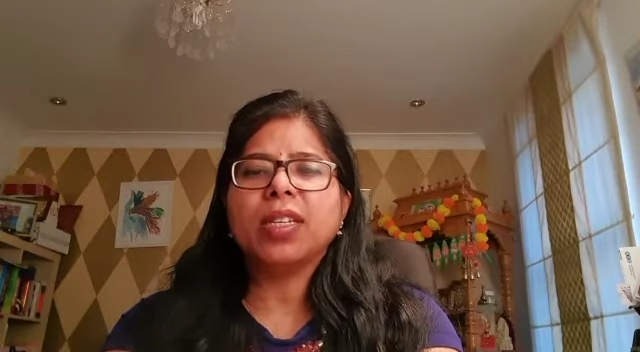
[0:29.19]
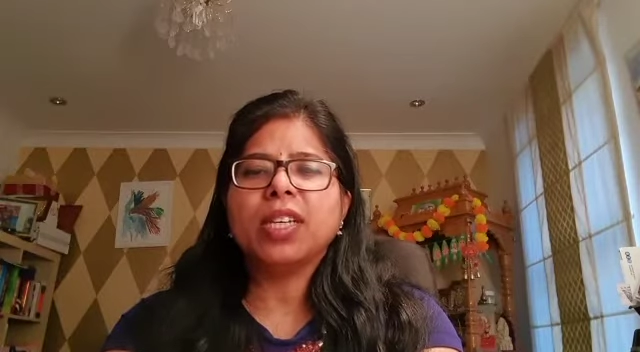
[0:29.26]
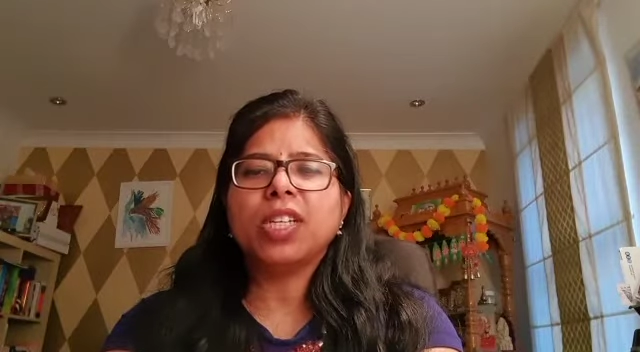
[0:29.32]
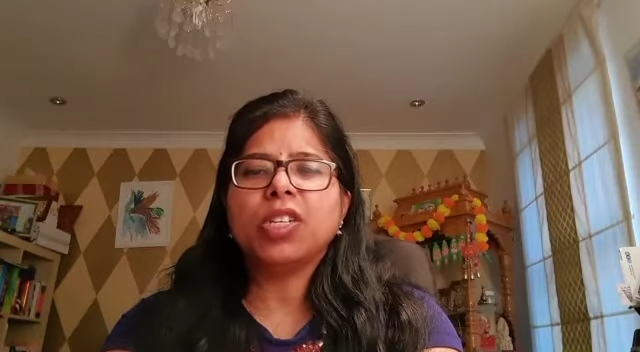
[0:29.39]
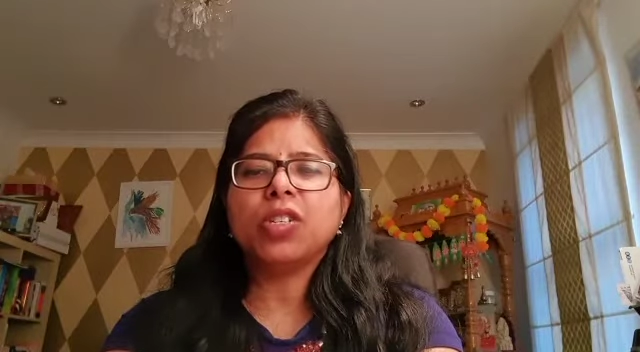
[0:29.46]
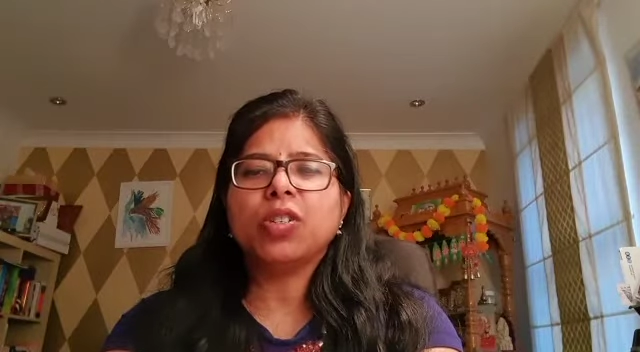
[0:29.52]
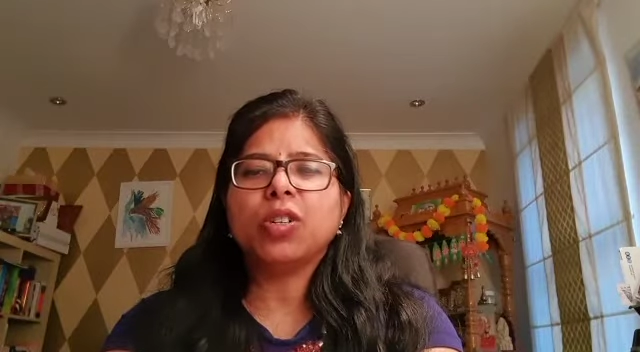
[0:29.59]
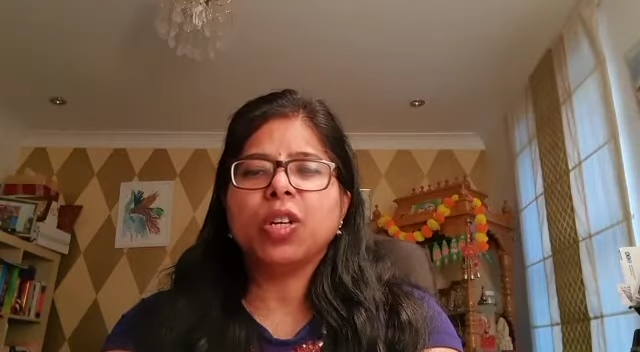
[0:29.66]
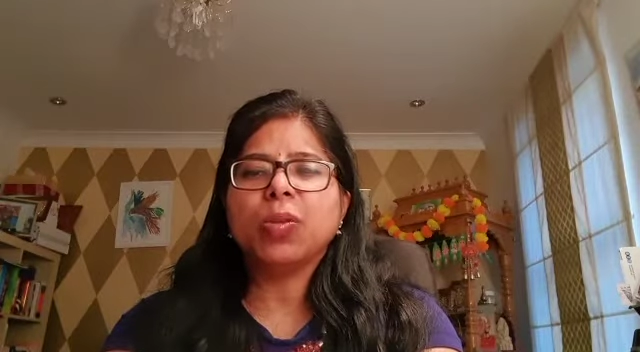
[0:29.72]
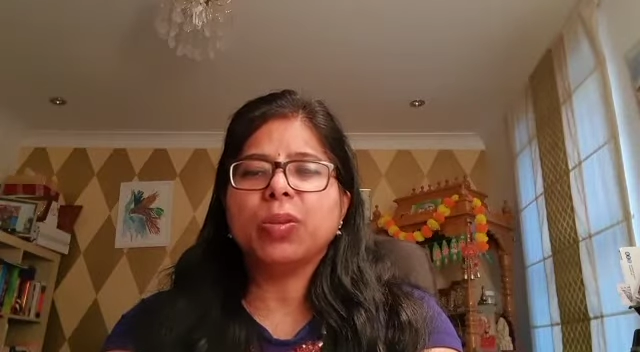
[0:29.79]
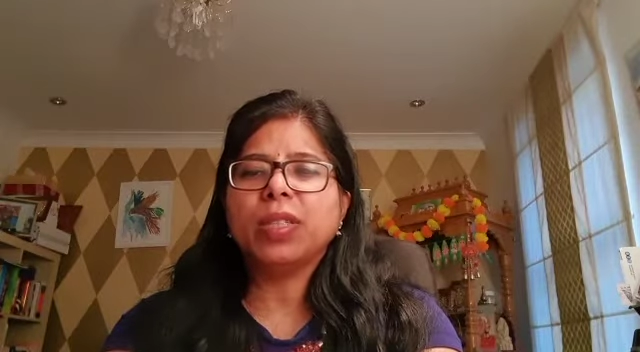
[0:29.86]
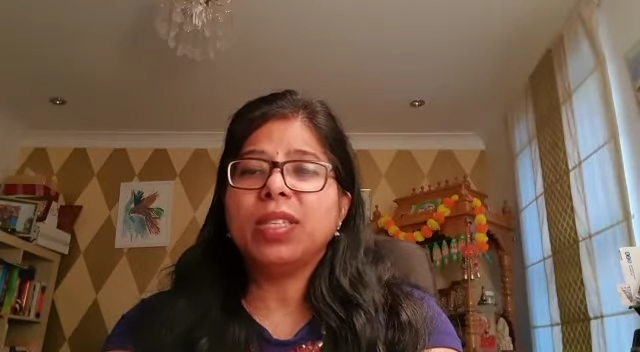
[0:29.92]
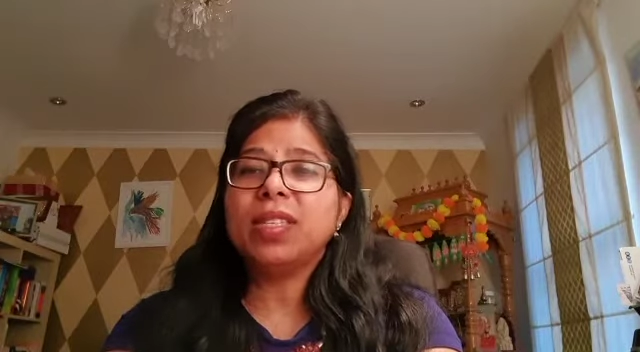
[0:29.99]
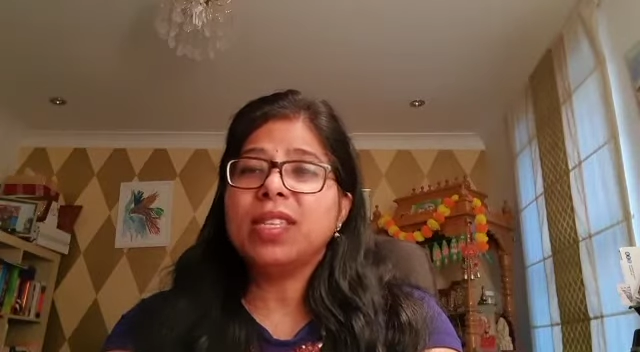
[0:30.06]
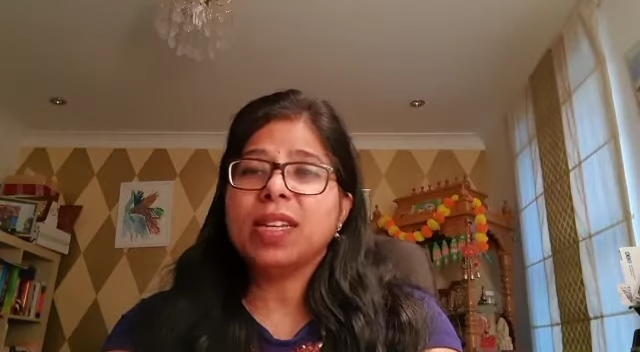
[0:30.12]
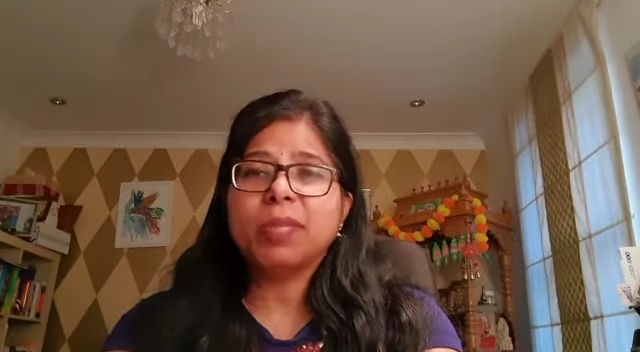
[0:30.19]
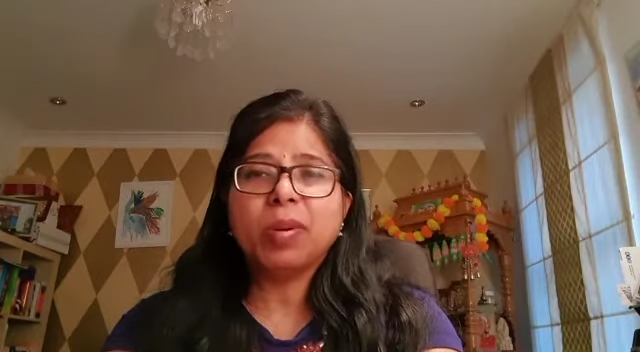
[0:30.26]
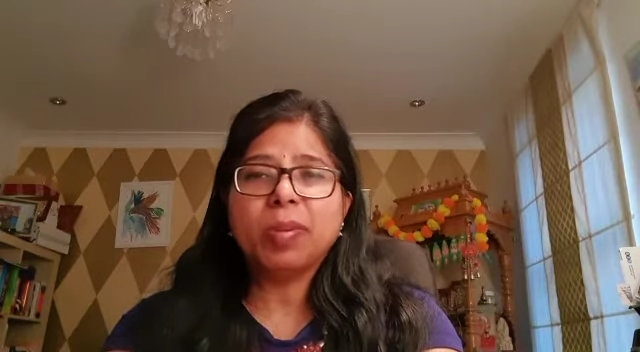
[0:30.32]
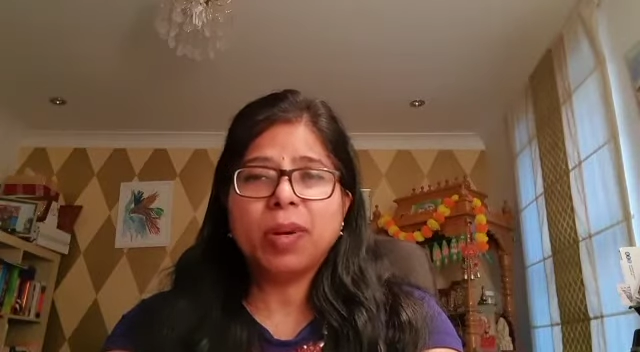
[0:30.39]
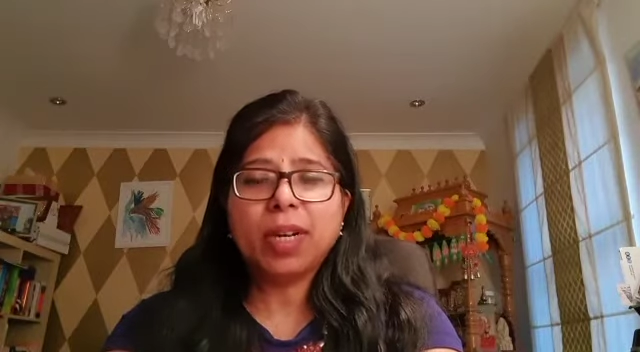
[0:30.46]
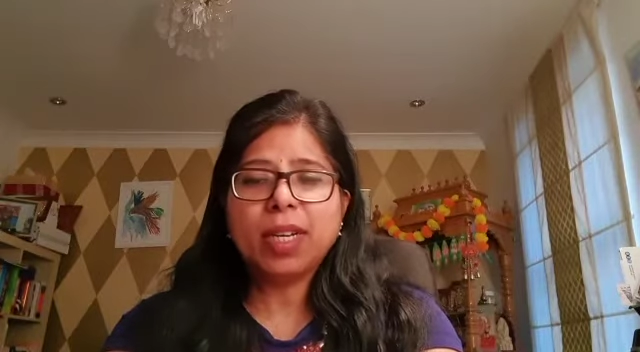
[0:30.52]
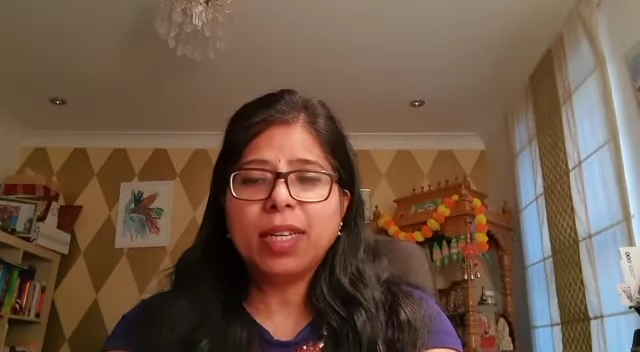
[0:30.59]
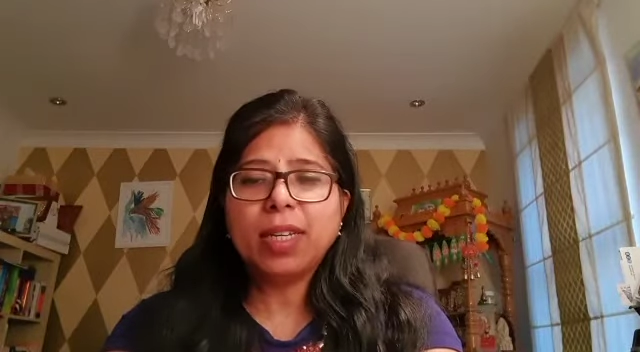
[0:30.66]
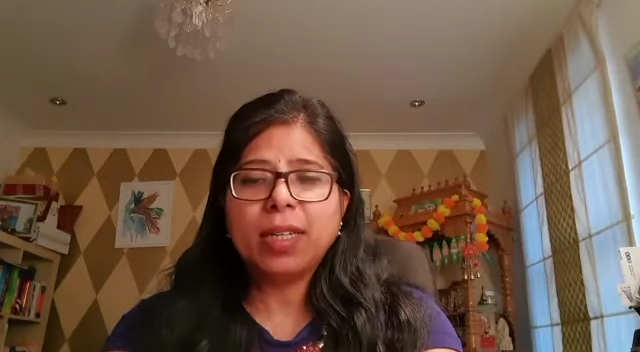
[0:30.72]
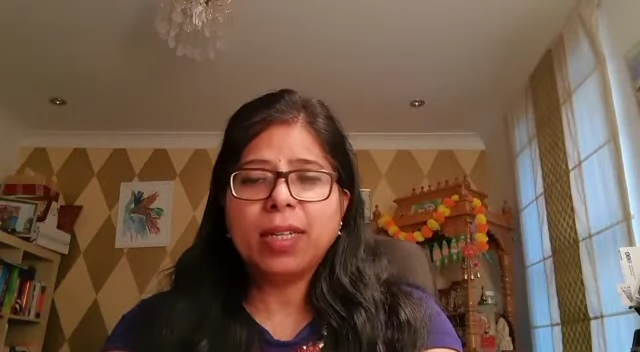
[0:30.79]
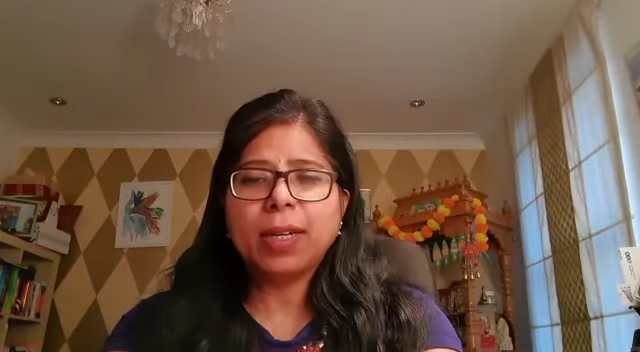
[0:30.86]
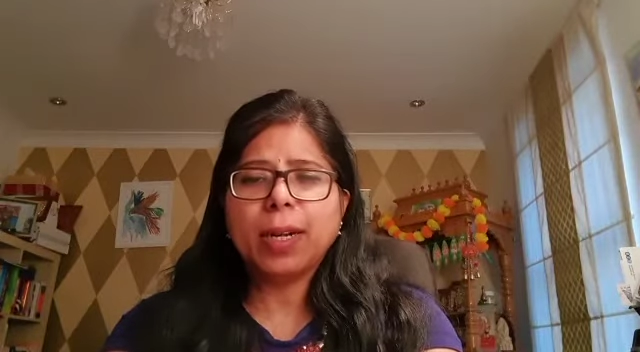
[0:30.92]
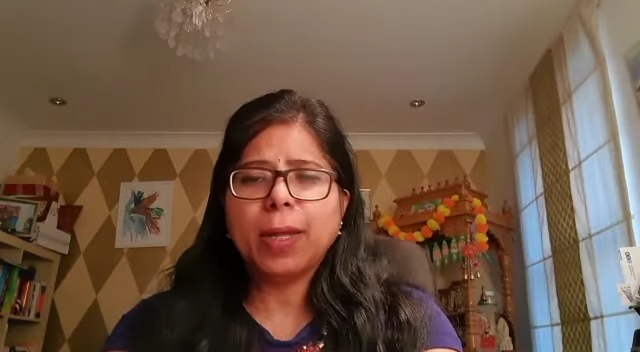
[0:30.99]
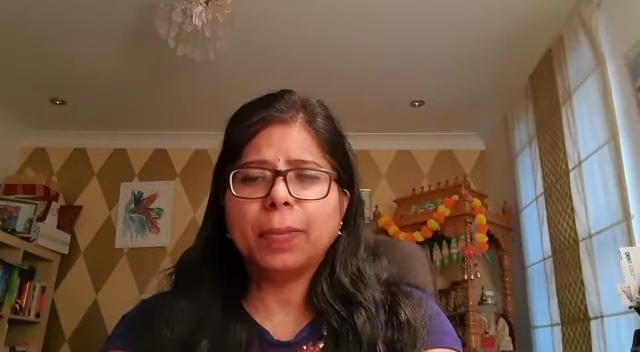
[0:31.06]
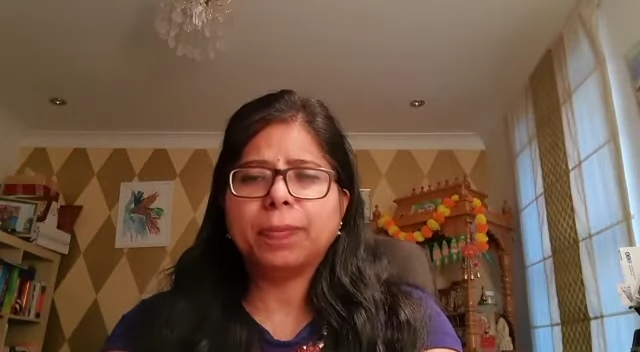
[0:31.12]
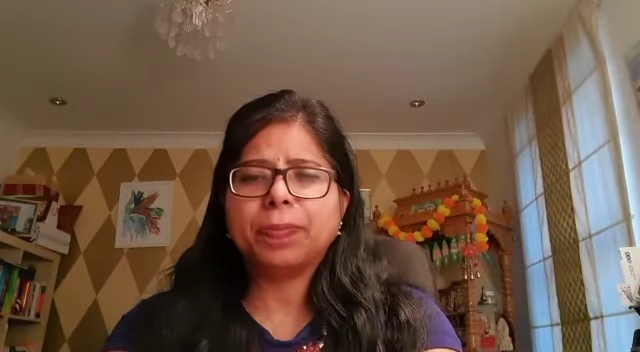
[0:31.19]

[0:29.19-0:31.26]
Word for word: ஏற்றுக்கொள்வது சிரமமாக இருக்கலாம்